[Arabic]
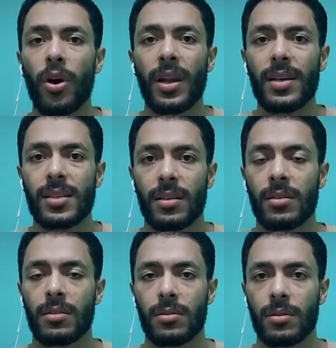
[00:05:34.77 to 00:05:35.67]
بق الاسد
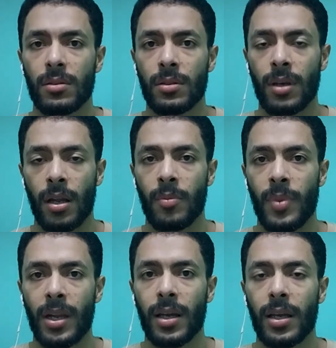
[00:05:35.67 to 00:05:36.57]
آه،
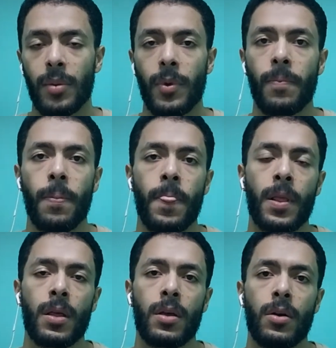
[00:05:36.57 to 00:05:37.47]
بمعنى الكلمه
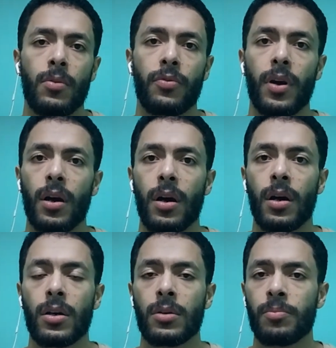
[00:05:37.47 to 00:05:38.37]

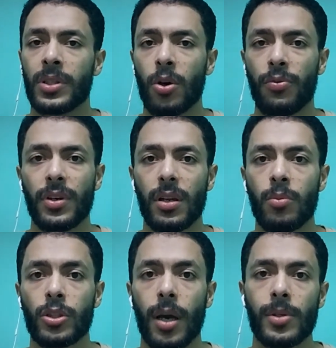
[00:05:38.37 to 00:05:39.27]
فبالتوفيق
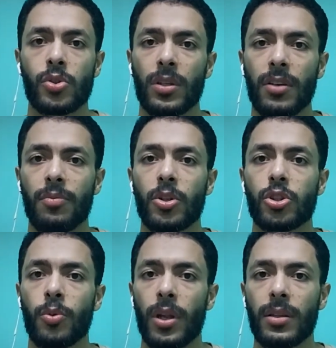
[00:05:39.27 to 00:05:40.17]
لمنتخب السعوديه في
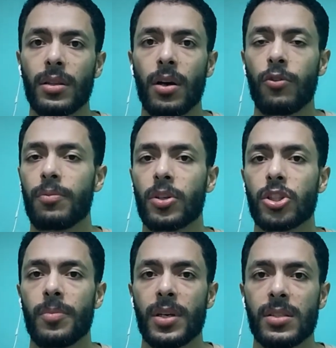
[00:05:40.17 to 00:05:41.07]
ماتش بولندا وفي
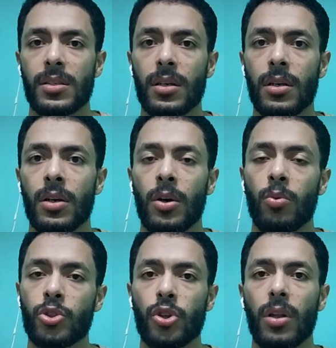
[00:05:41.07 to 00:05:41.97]
ماتش المكسيك
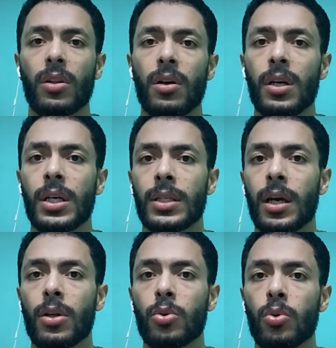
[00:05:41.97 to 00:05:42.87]
وان شاء الله
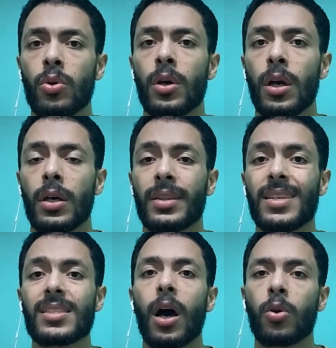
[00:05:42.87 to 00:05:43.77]
ياخدوا
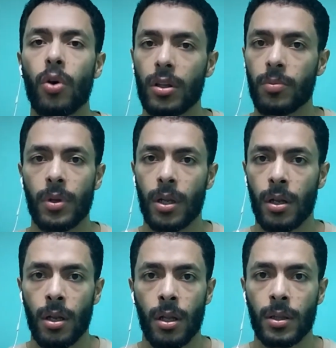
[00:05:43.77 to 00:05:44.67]
التسع نقط من
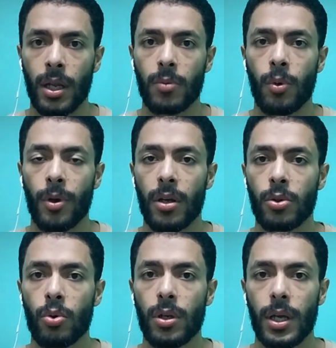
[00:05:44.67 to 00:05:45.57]
الثلاث مباريات
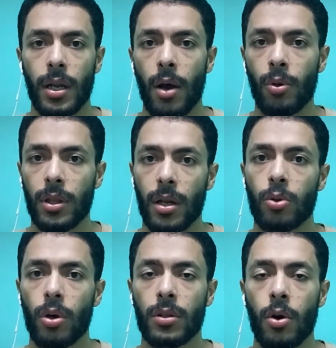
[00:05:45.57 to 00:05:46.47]
دول يعني اول ثلاث
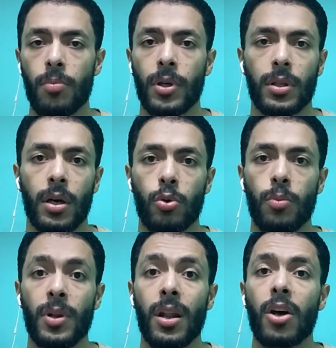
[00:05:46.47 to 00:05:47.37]
نقط هم خدوهم
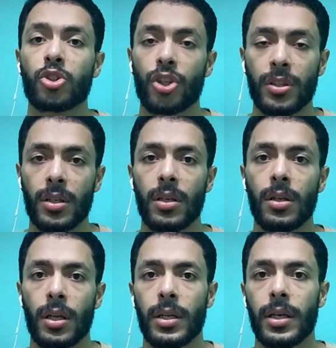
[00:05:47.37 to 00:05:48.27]
من
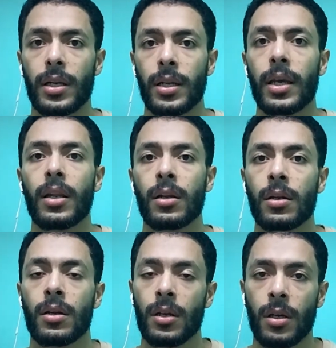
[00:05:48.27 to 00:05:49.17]
الارجنتين اللي هي اللي كان